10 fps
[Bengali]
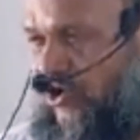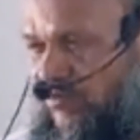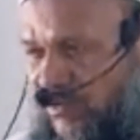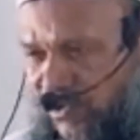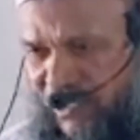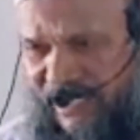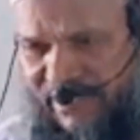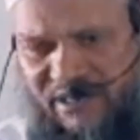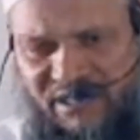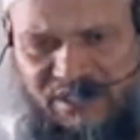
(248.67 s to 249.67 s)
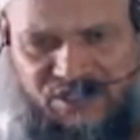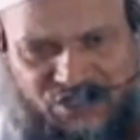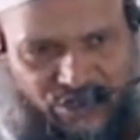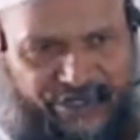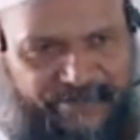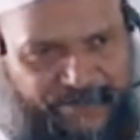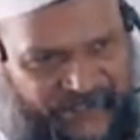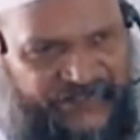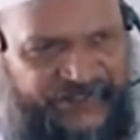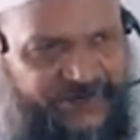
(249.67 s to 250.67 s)
গরম করলে শরীর
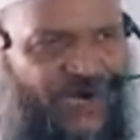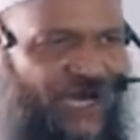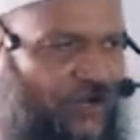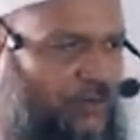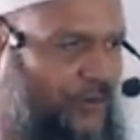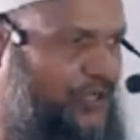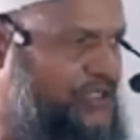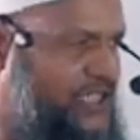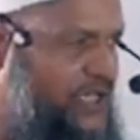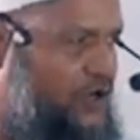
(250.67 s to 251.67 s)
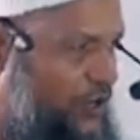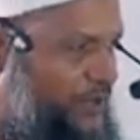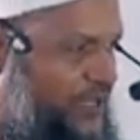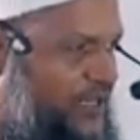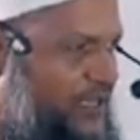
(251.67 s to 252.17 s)
বেশি ভালো পরিষ্কার হবে